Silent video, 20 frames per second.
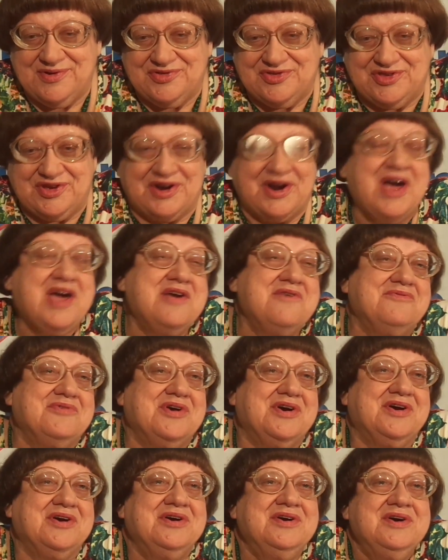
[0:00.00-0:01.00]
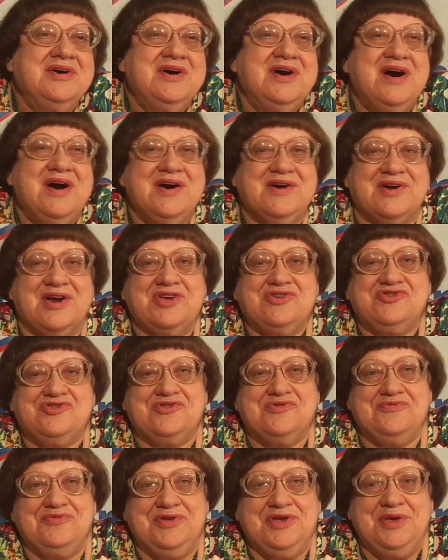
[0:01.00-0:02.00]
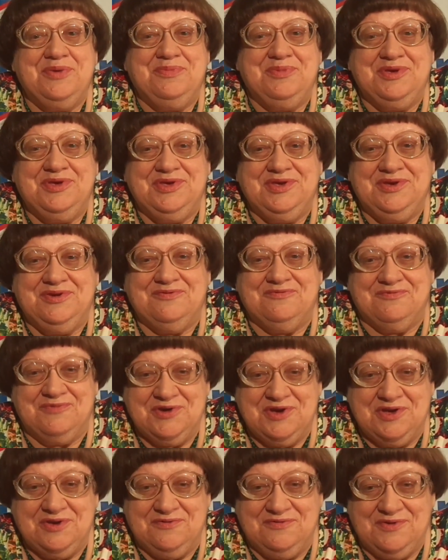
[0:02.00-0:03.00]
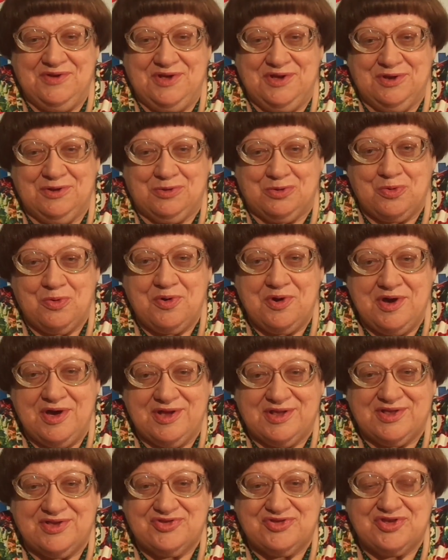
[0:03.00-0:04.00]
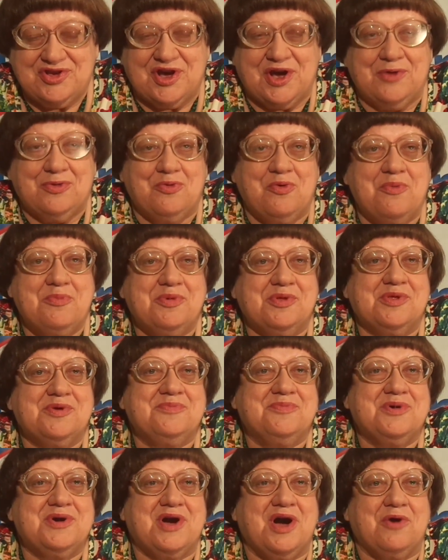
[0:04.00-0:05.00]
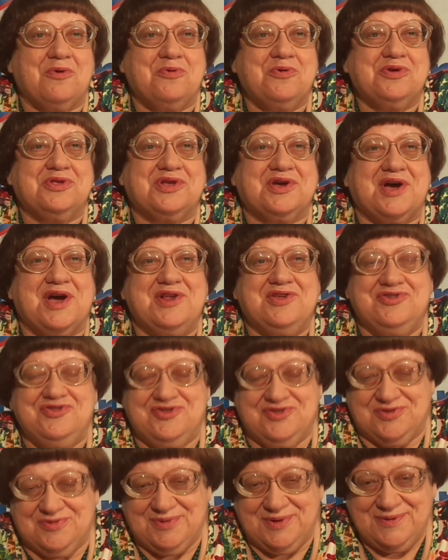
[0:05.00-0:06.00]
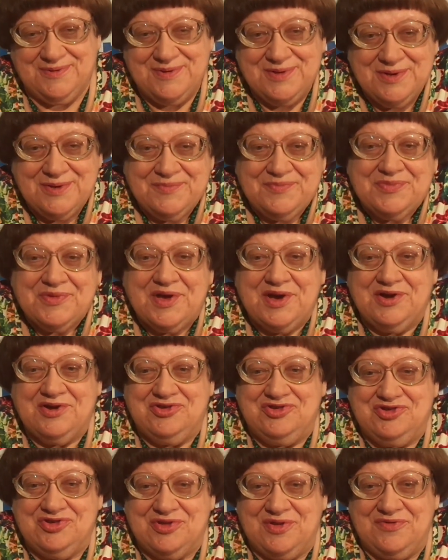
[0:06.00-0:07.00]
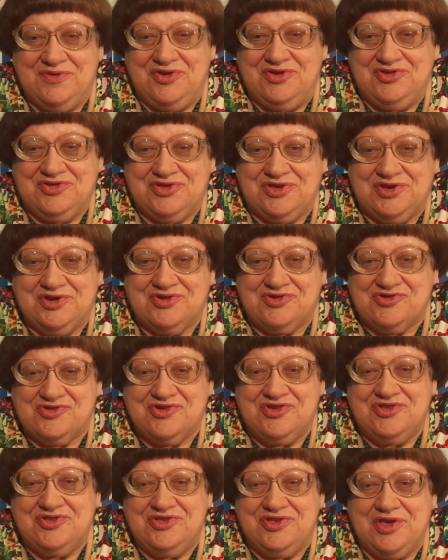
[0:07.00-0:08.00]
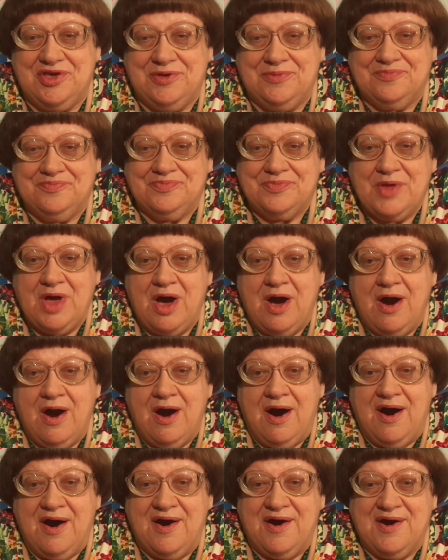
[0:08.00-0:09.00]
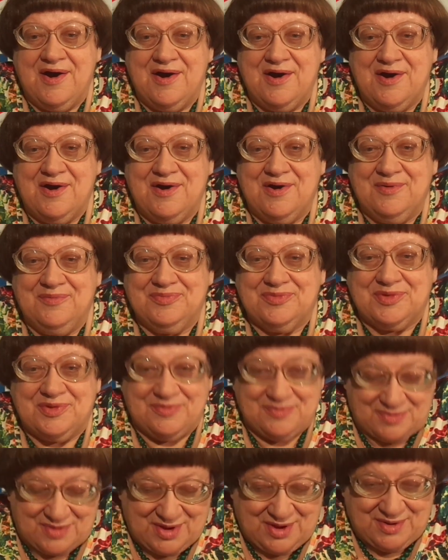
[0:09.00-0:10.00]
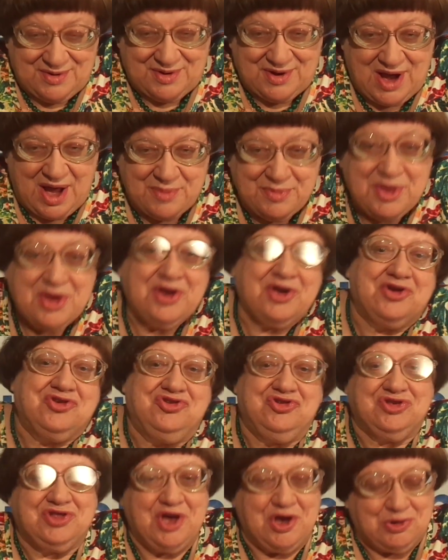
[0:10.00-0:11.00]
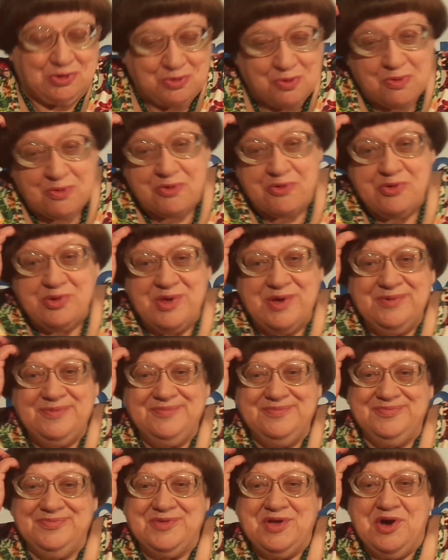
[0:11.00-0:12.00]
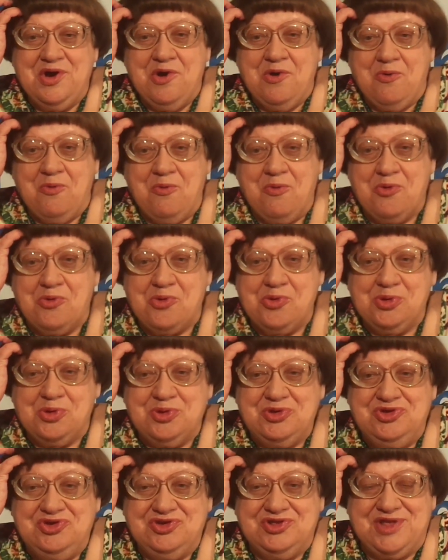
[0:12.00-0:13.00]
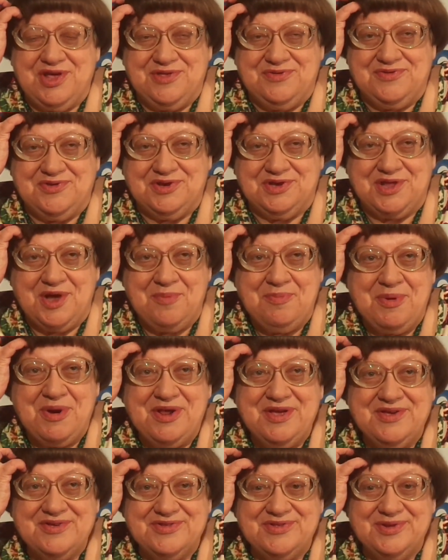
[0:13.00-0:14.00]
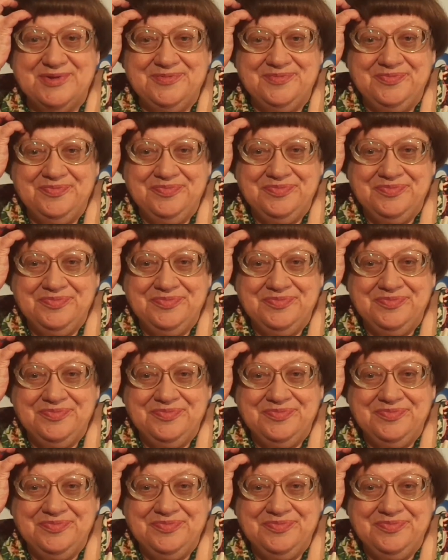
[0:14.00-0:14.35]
Цараевых раньше времени выявили, то это сэкономило бы какое-то количество человеческих жизней. Эм, Америка читает Орла. Орла читать всегда полезно.